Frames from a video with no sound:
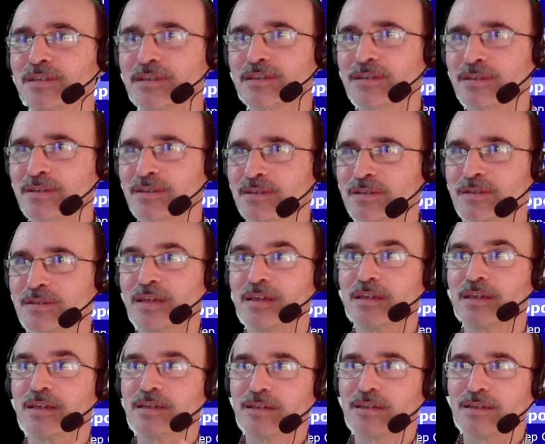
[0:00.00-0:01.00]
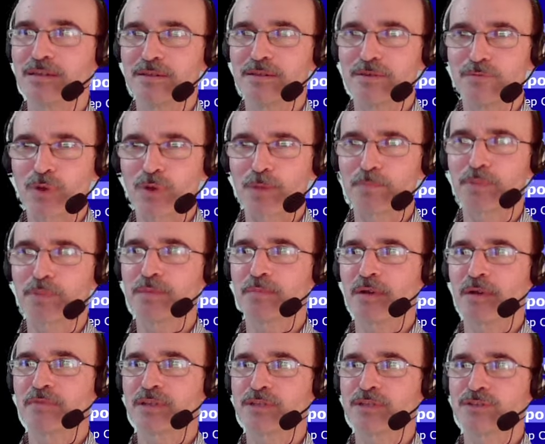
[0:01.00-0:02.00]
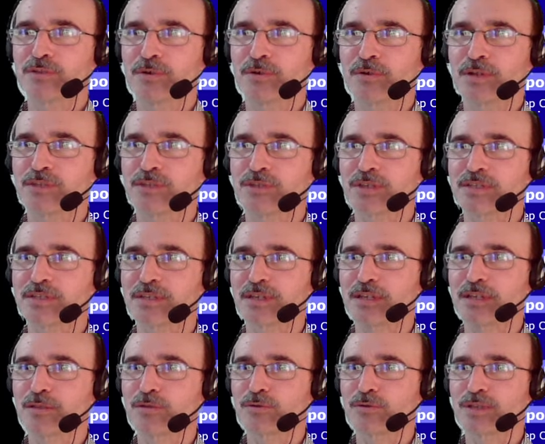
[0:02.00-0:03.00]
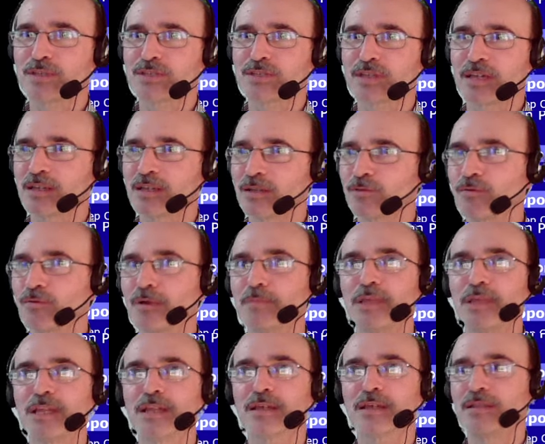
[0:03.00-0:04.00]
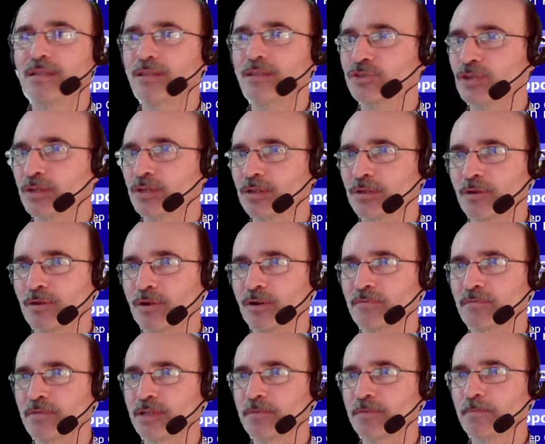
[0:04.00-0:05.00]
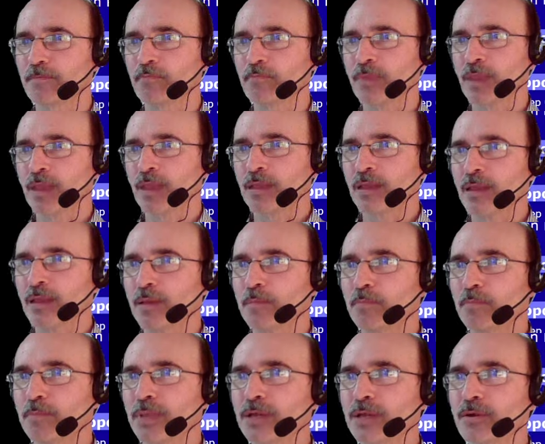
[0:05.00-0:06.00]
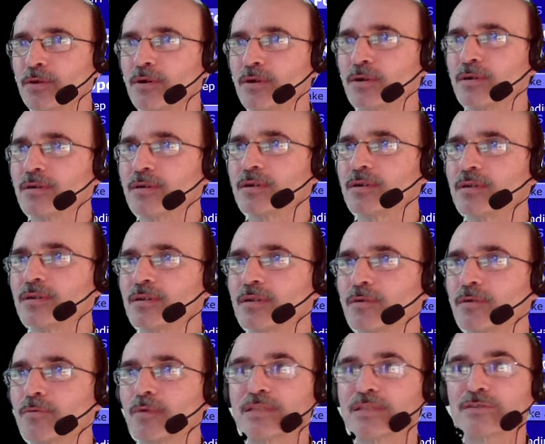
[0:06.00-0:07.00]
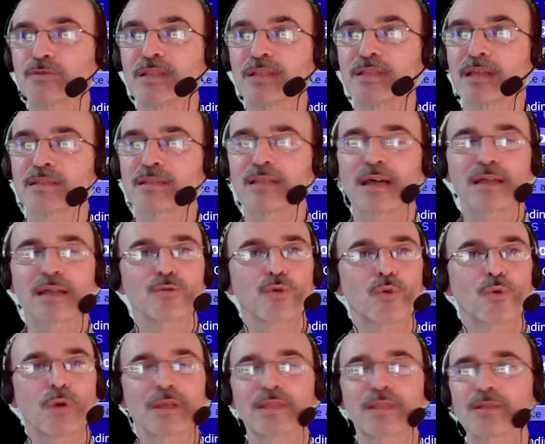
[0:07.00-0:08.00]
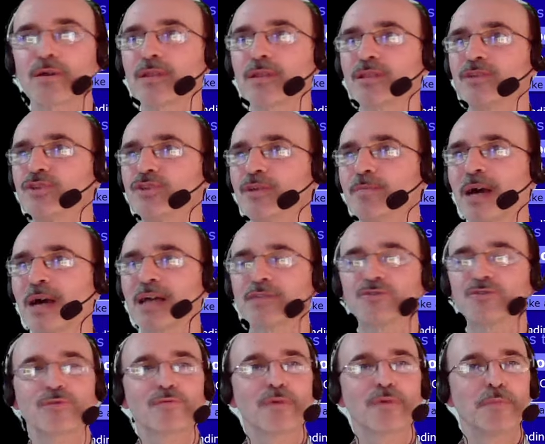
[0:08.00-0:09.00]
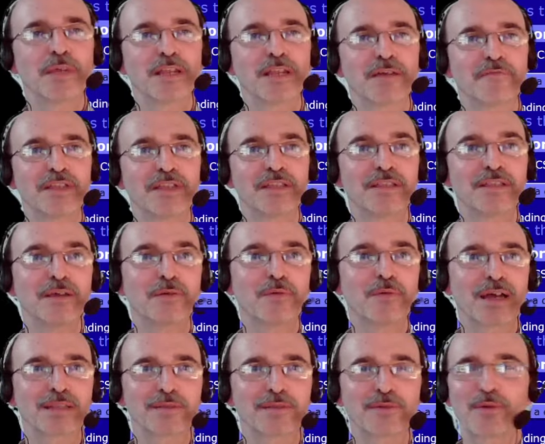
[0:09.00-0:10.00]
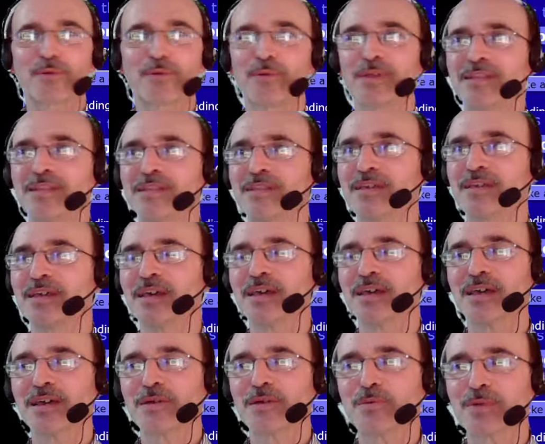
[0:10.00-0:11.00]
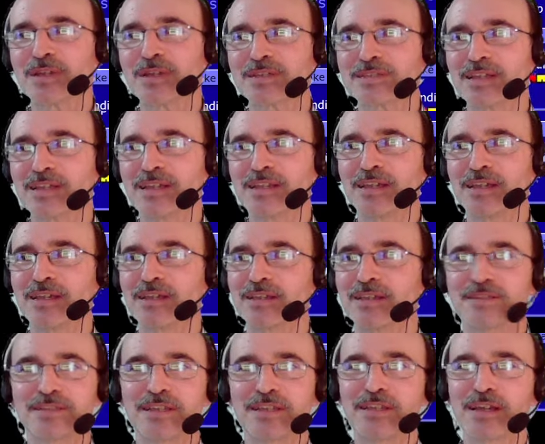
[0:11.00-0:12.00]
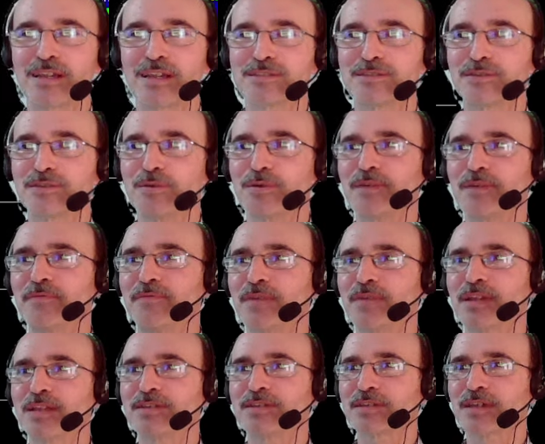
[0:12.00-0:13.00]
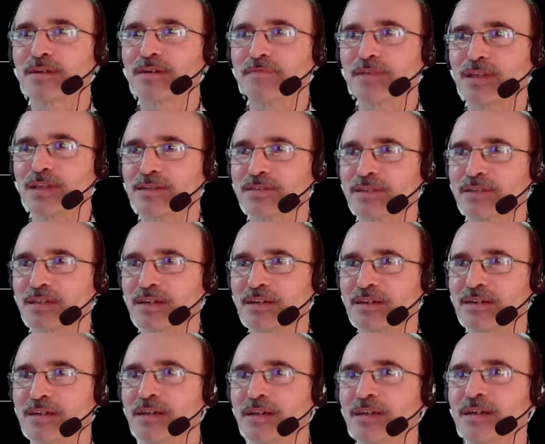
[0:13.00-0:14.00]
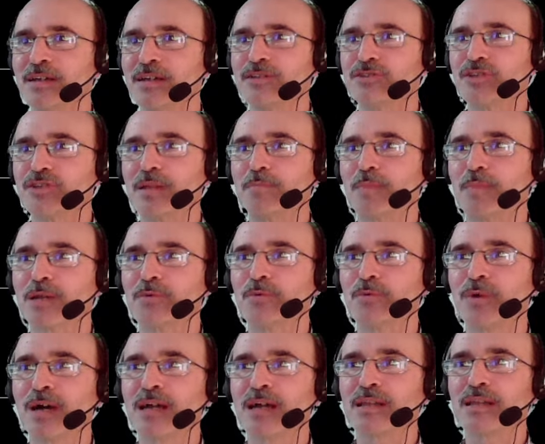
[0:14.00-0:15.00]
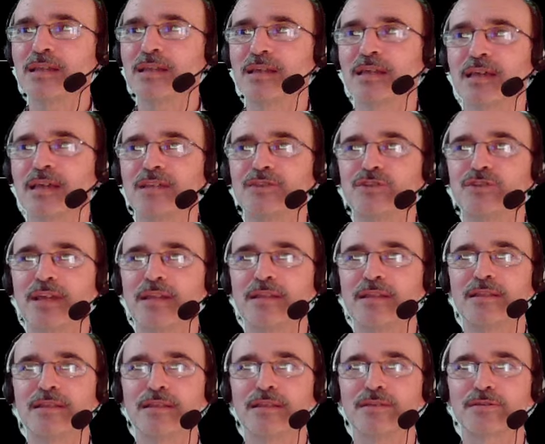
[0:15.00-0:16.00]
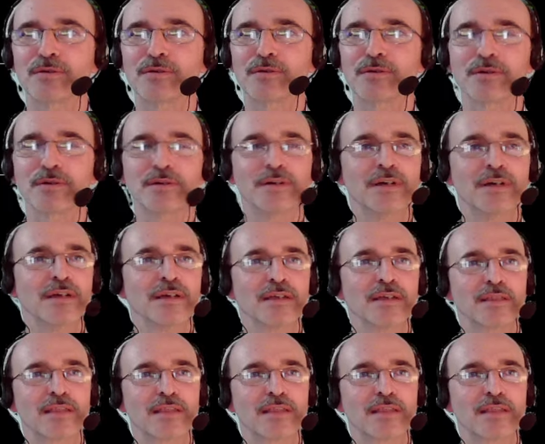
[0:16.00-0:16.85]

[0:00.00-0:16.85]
eh, eh, una prima versione c'è scritto risale al 2019, però eh, questo è datato 14 maggio 2024, quindi una segnalazione fresca fresca. C'è il manuale e c'è il disco da